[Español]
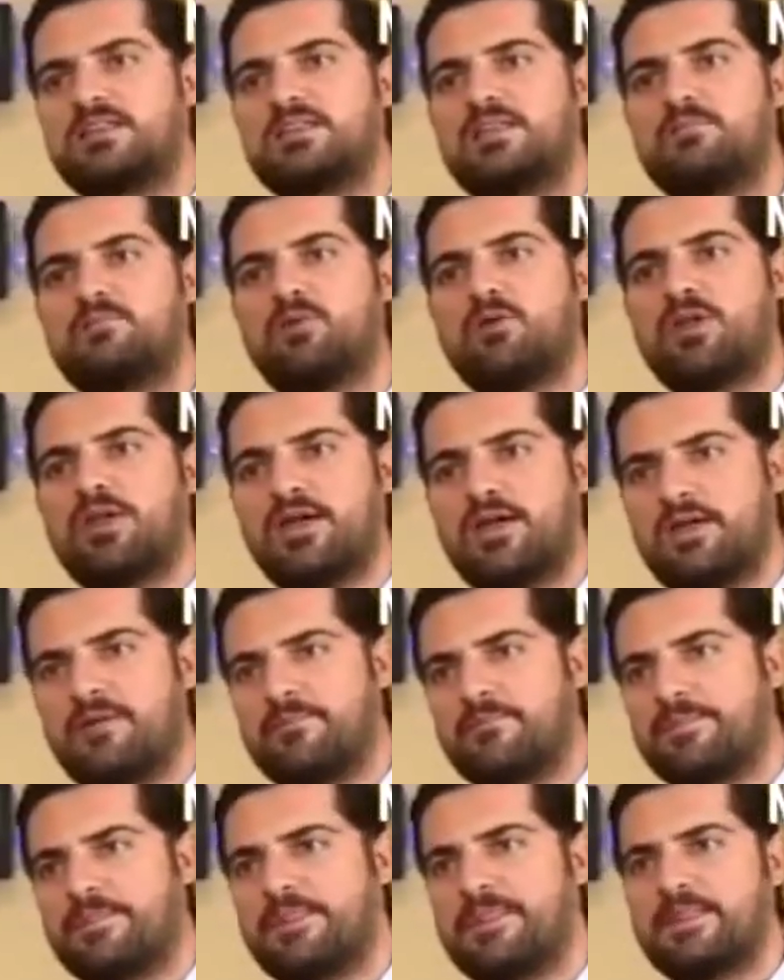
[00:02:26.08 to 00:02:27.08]
tipo de,
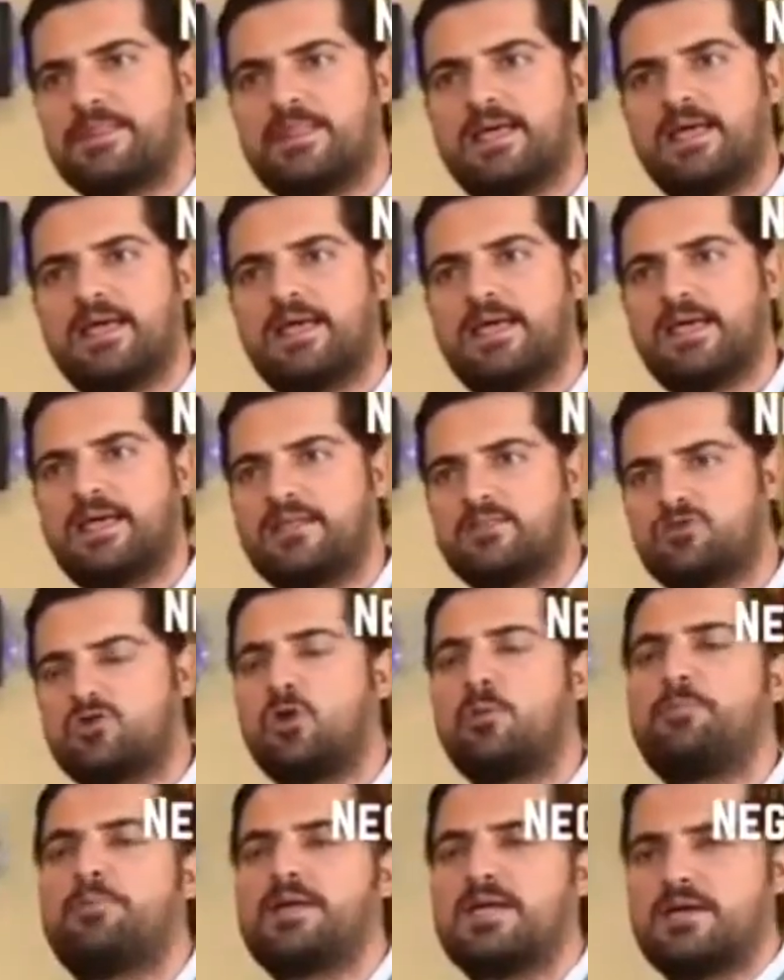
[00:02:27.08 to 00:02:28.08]
de
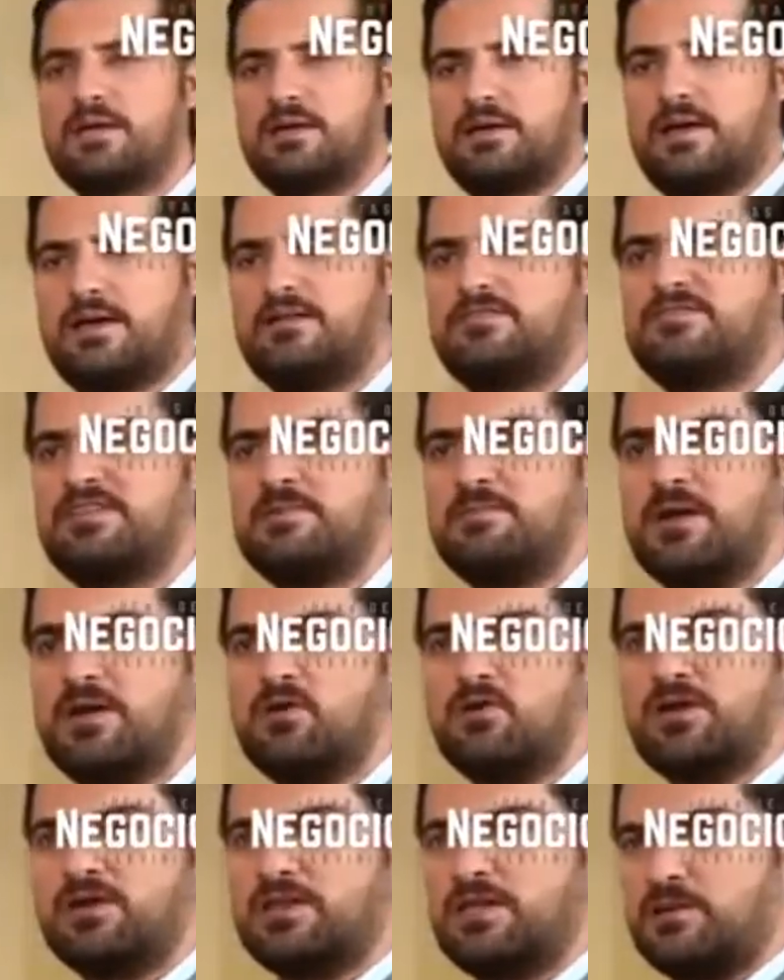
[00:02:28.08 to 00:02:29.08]
topping encima,
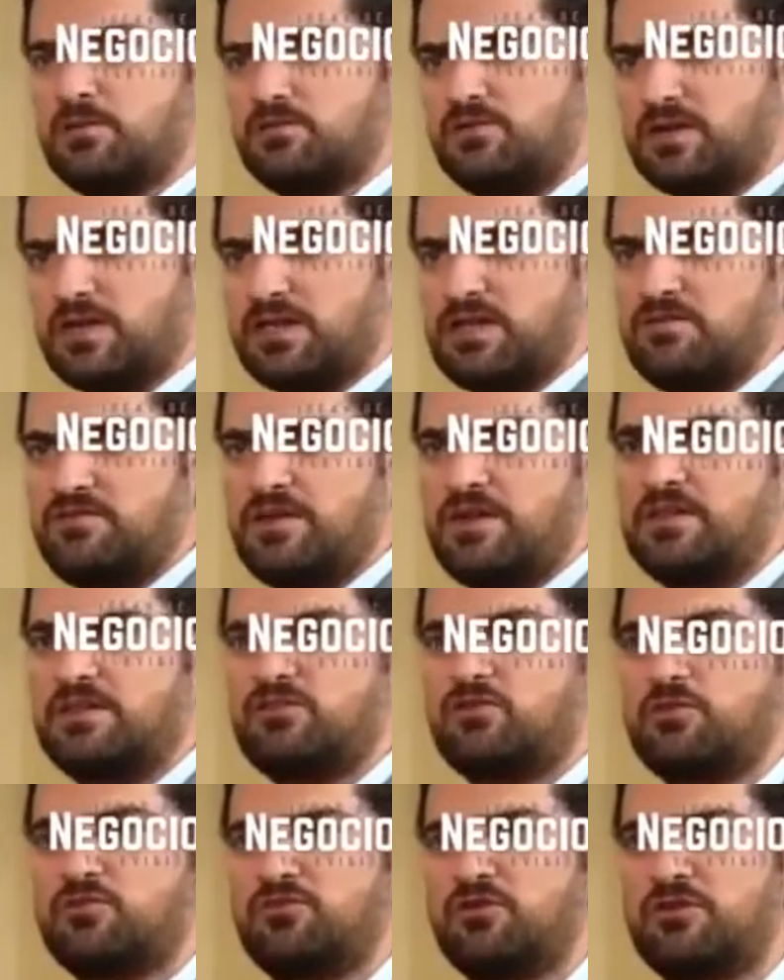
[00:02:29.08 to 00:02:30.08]
¿no? que tenemos aquí
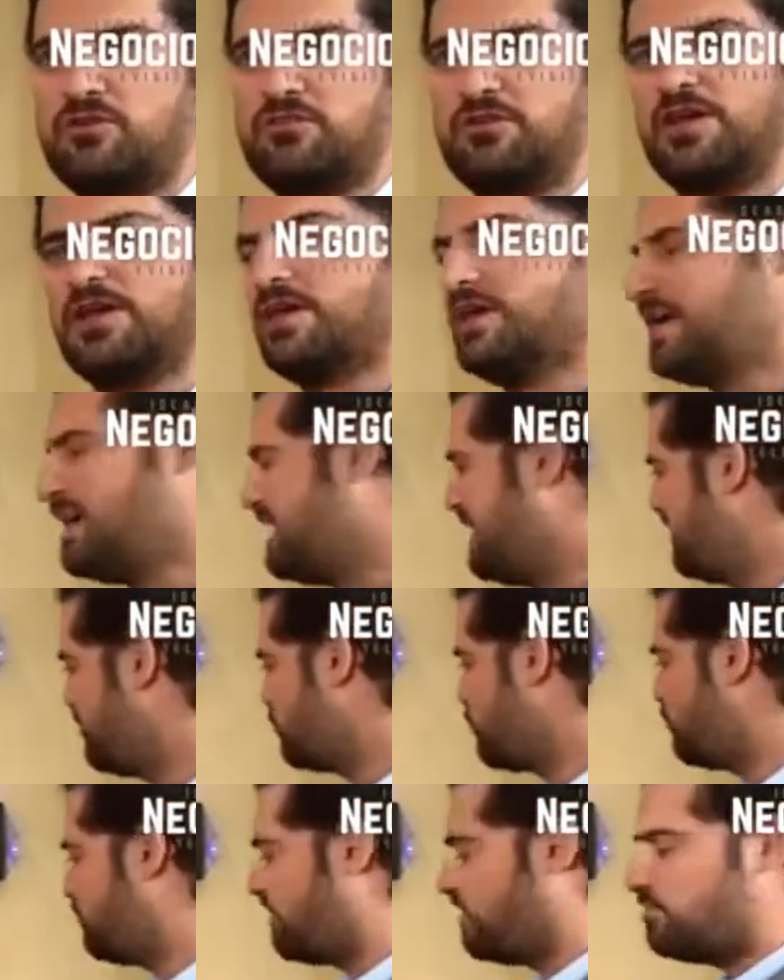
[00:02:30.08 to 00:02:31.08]
diferentes opciones.
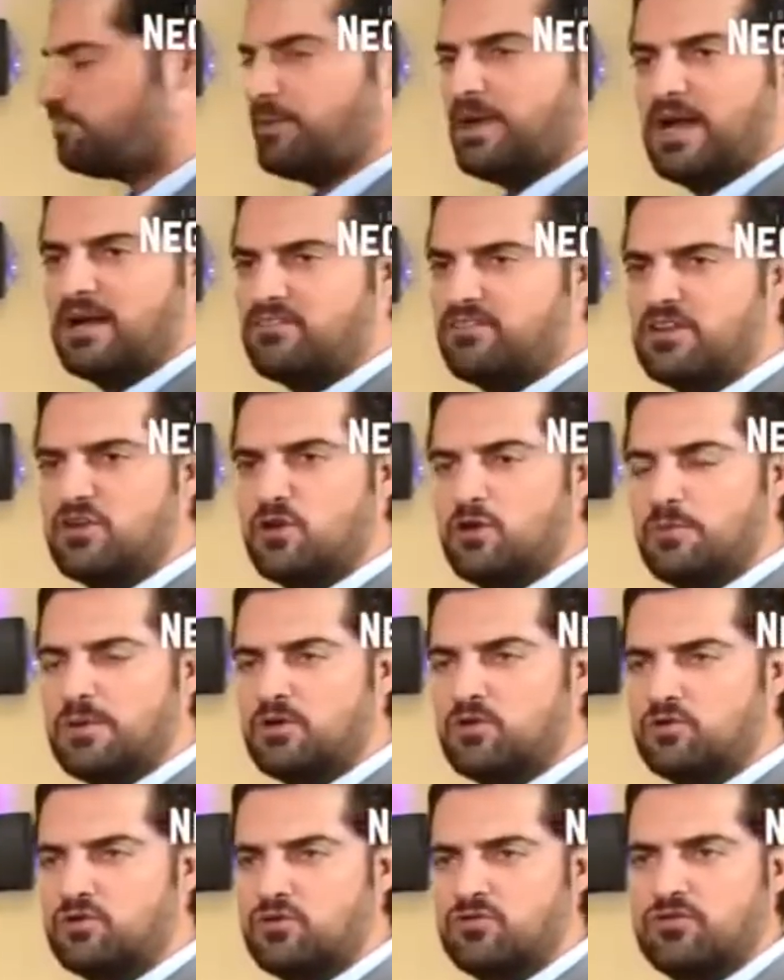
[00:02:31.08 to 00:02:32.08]
Es cosa de esperar 5
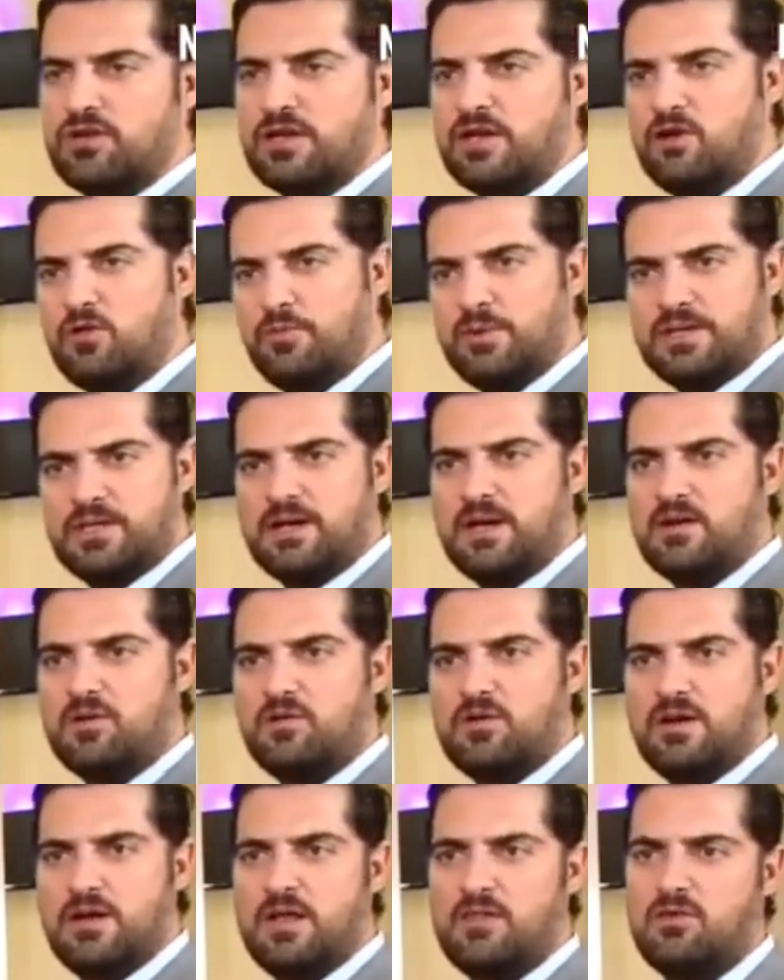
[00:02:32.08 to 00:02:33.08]
minutos a que lo metan al
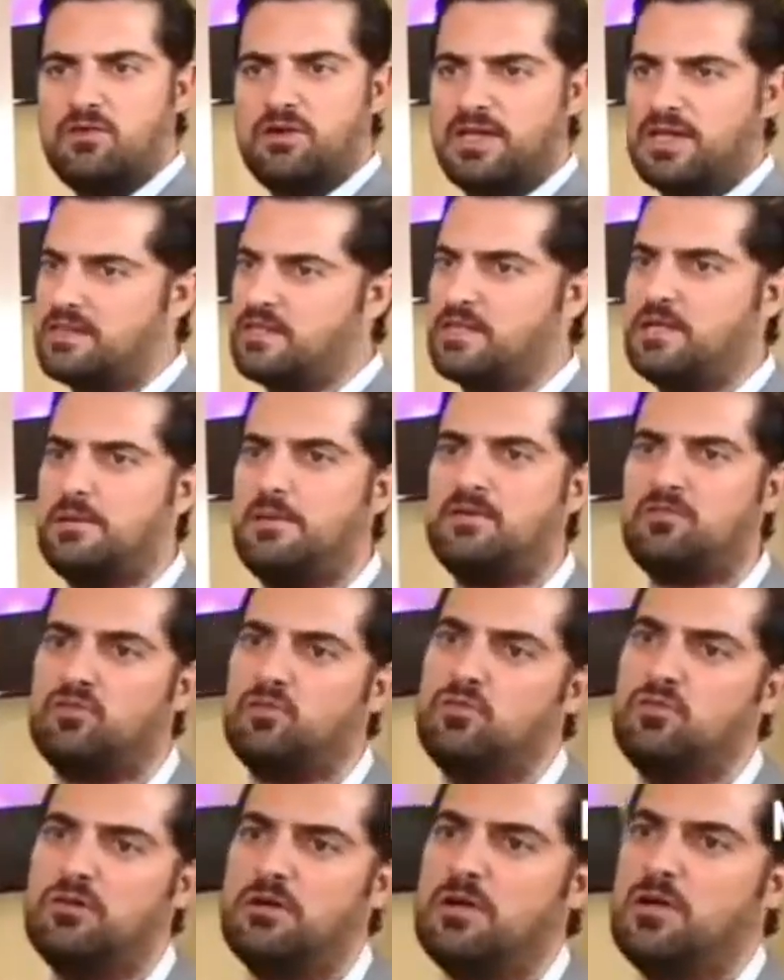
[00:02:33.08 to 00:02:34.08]
congelador y que te lleves
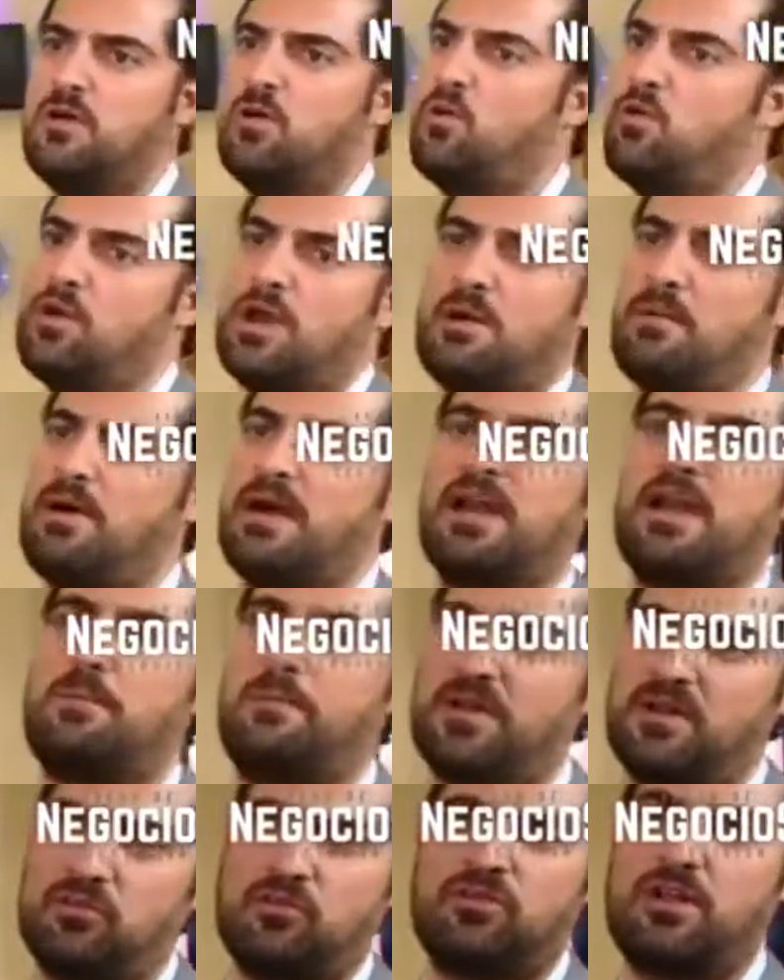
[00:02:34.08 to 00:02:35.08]
tú una
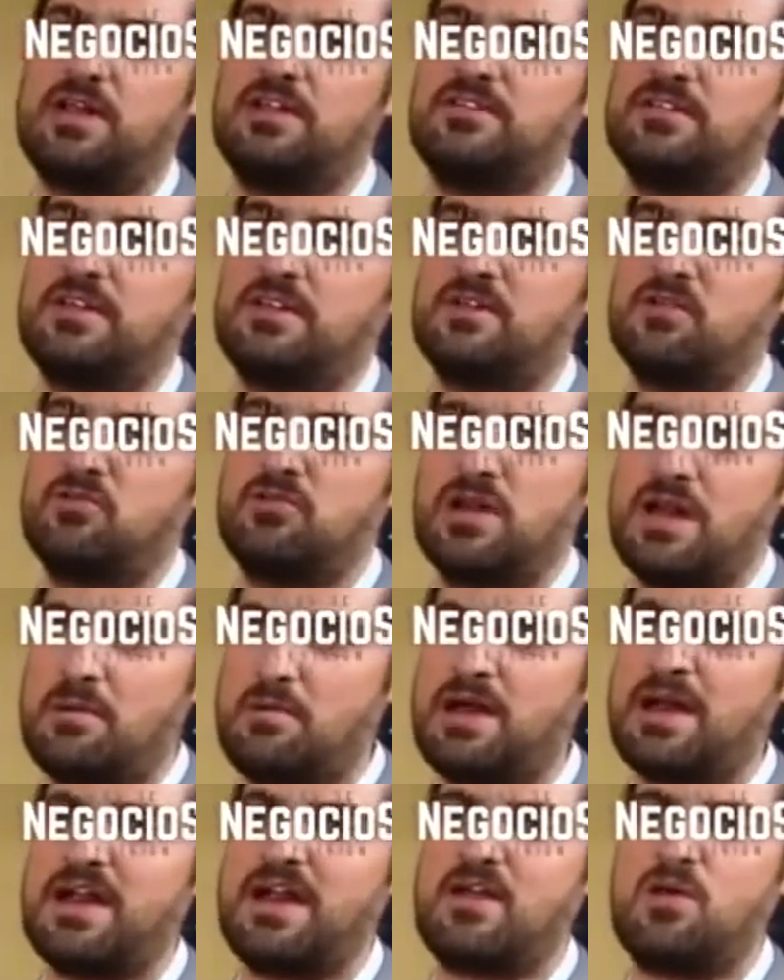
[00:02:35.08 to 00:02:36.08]
barra personalizada, ¿no? una
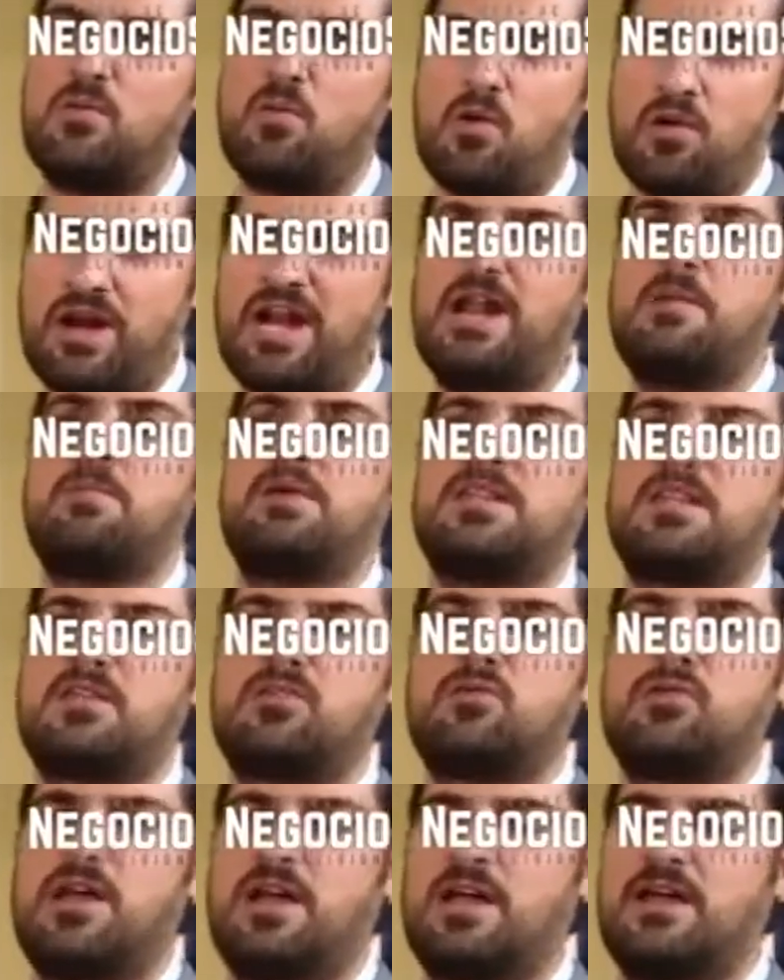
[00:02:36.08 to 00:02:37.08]
barra como realmente
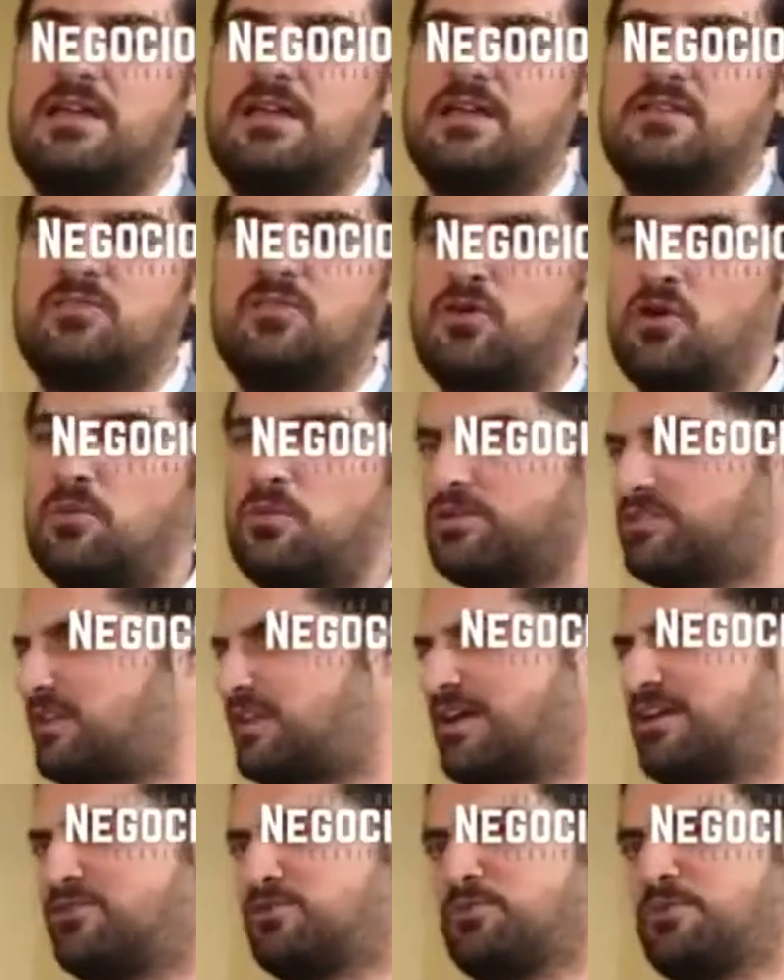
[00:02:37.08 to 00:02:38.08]
tú la querías, no como
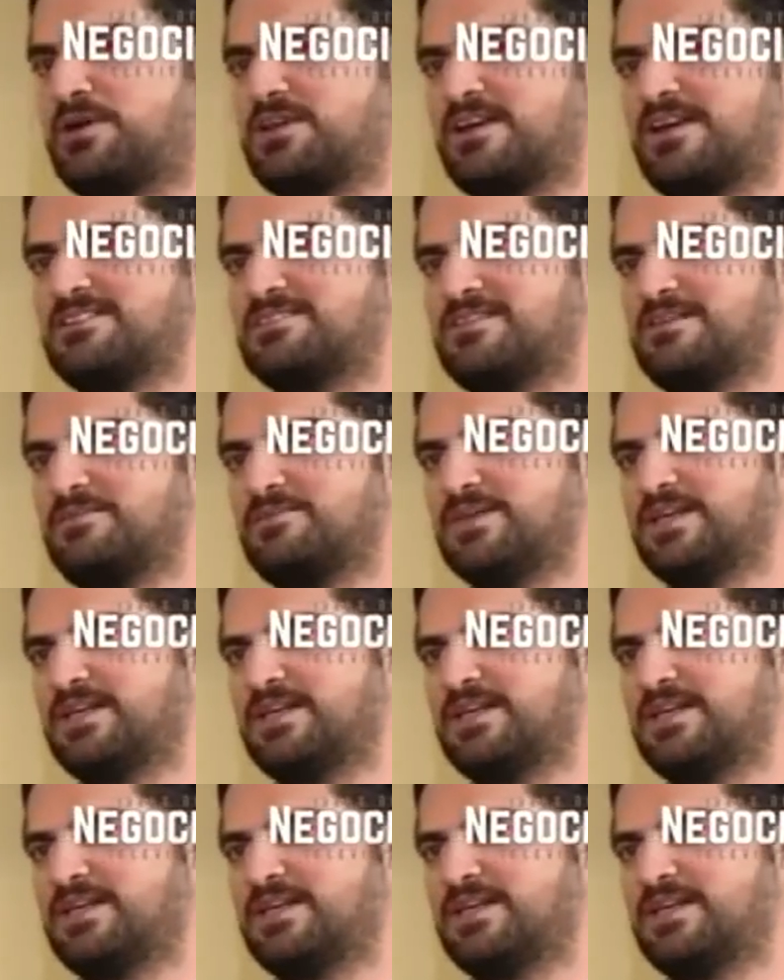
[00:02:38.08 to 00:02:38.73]
está en el súper ya hecha,